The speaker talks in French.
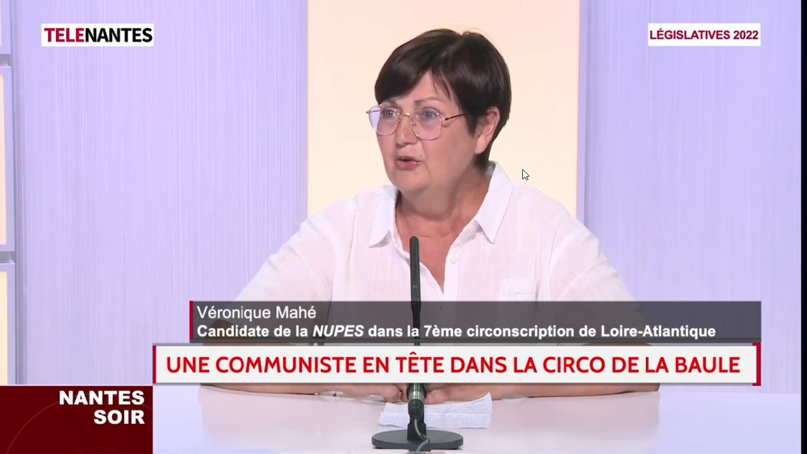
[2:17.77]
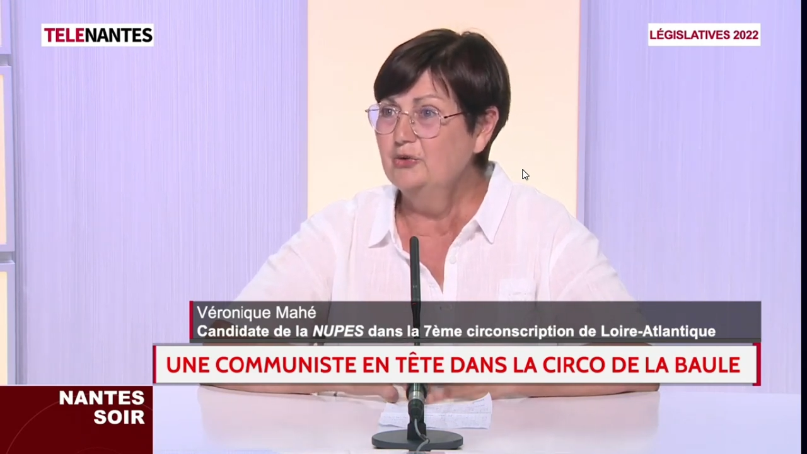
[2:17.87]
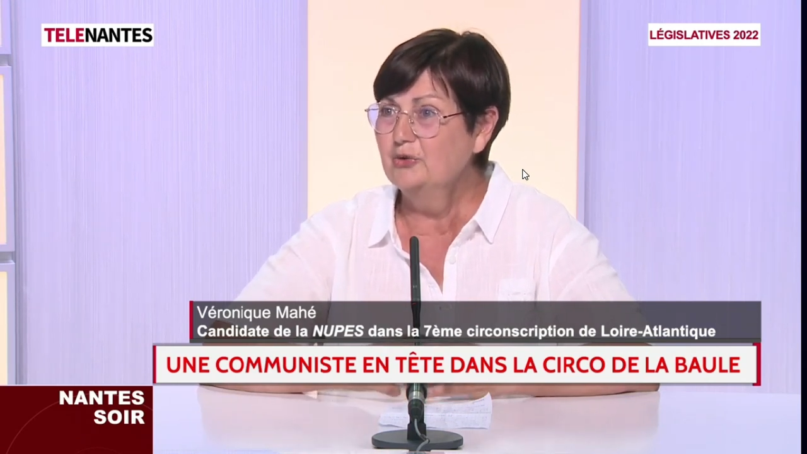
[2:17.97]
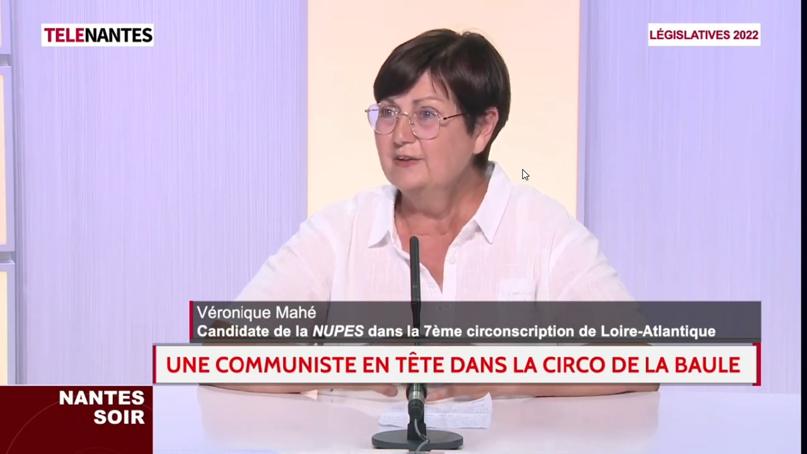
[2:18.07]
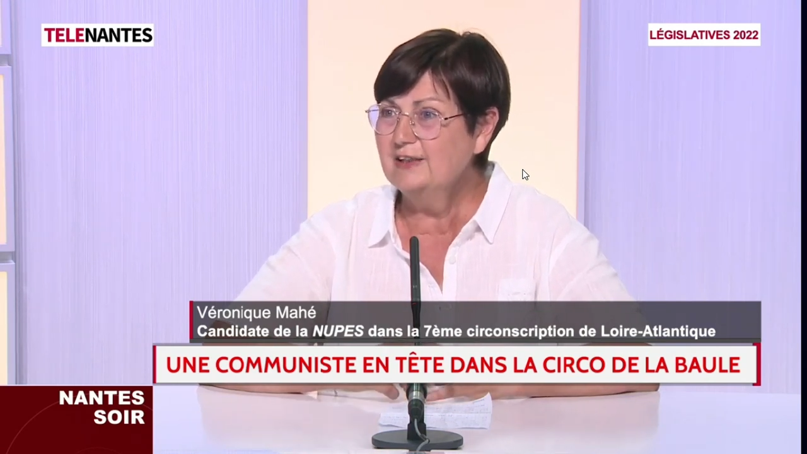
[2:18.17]
le
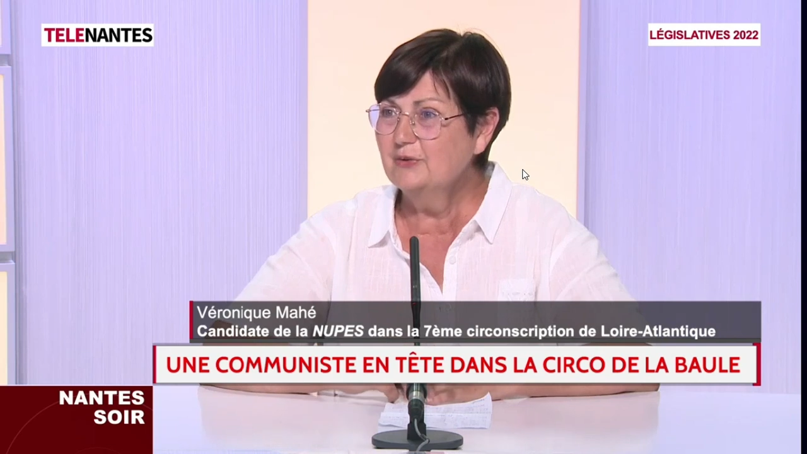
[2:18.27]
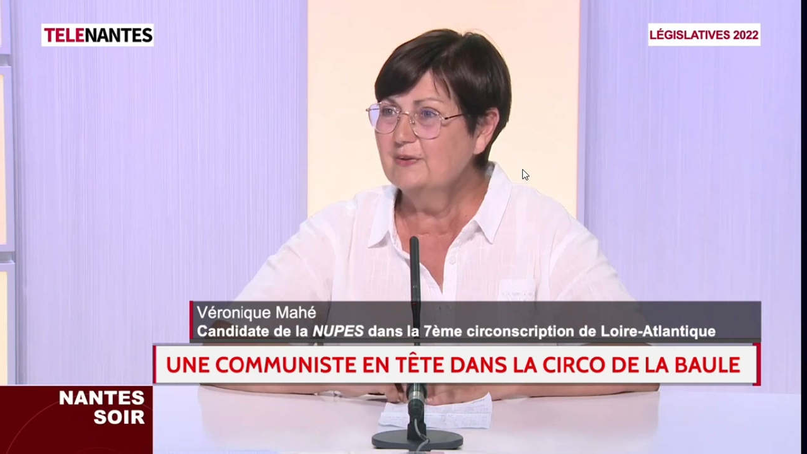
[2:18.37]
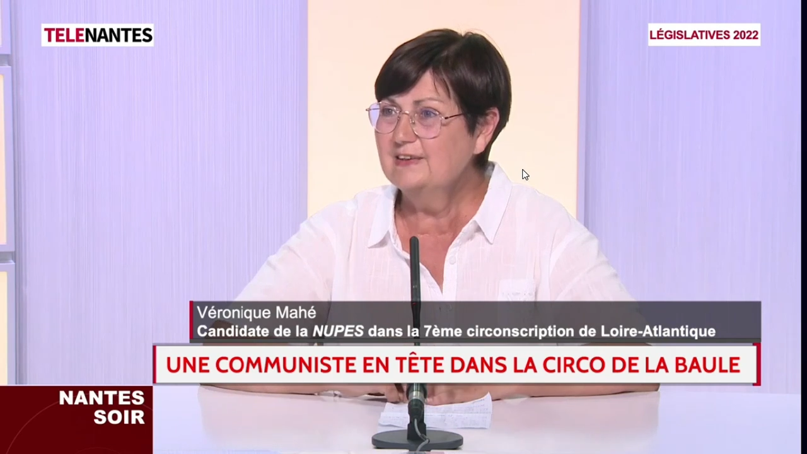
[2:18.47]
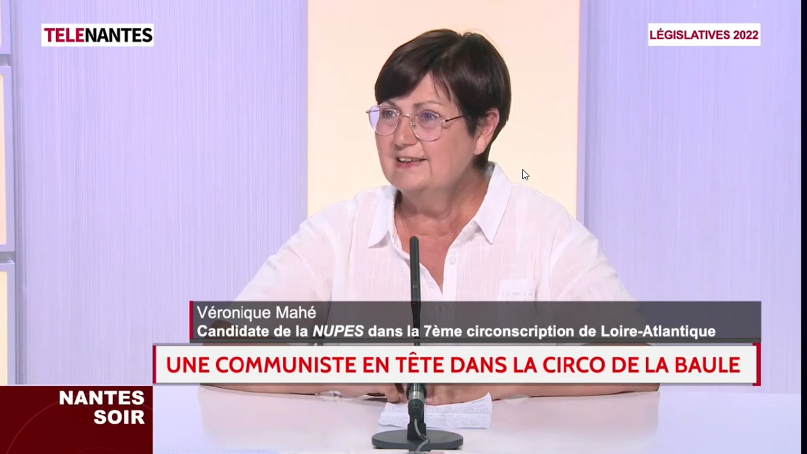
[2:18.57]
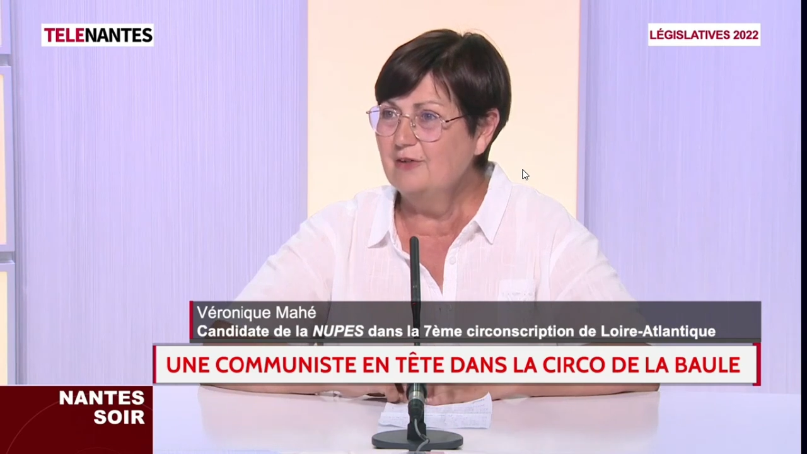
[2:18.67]
notait
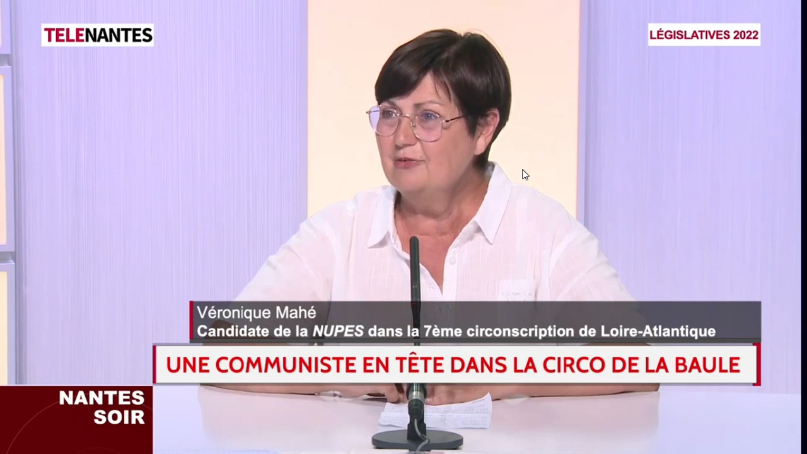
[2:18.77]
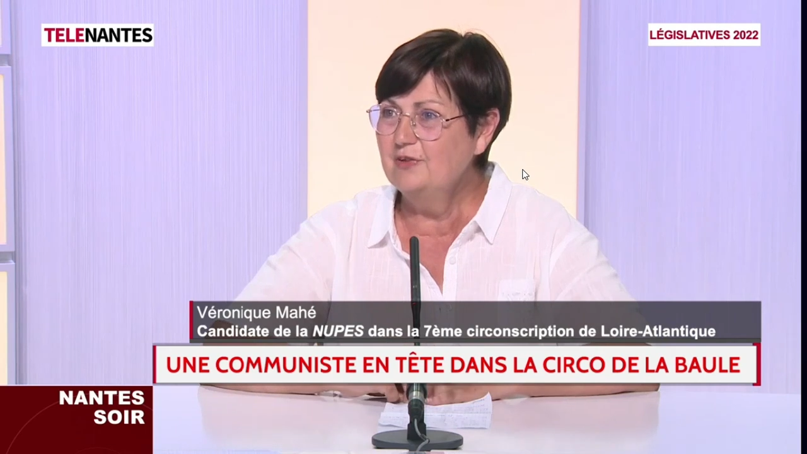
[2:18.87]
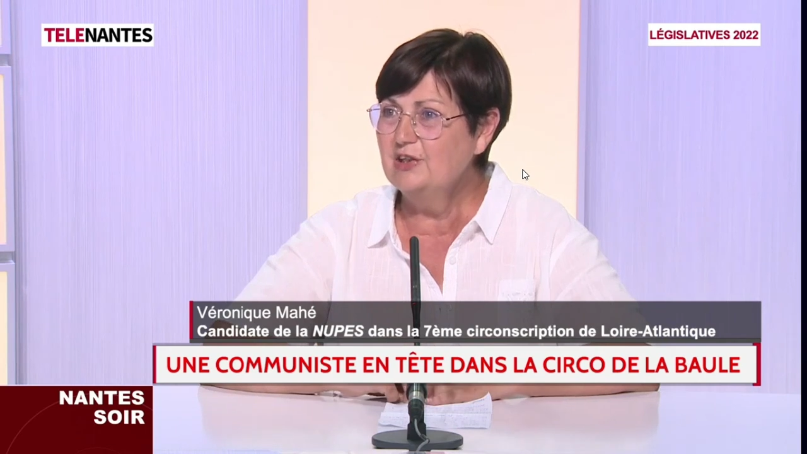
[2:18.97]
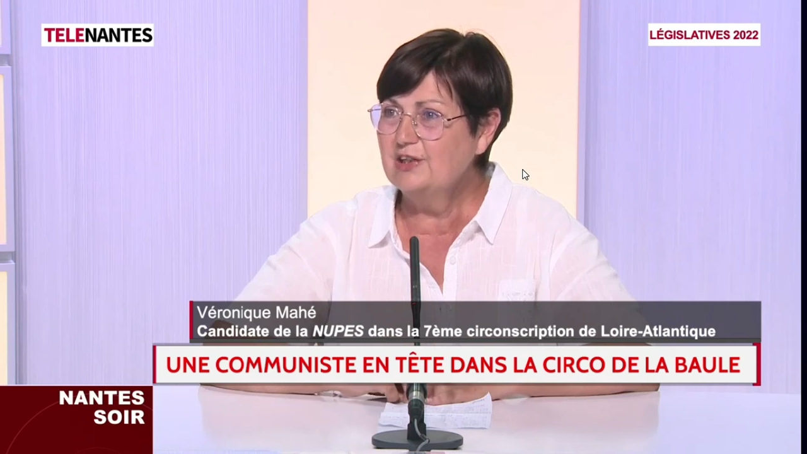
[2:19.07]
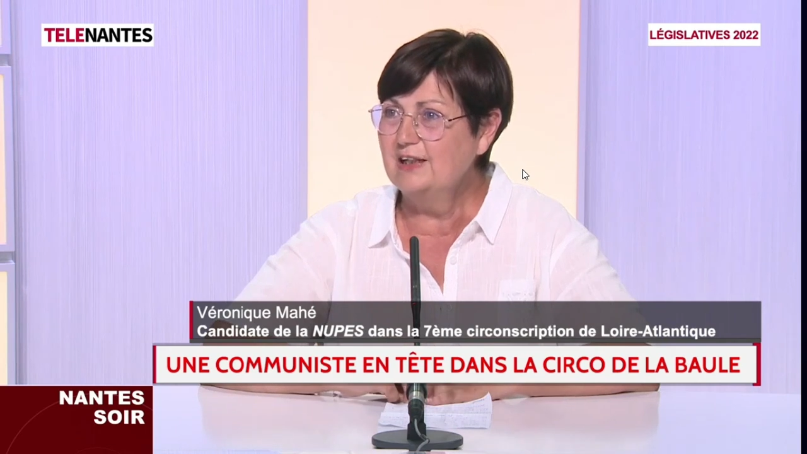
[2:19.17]
sur ses affiches,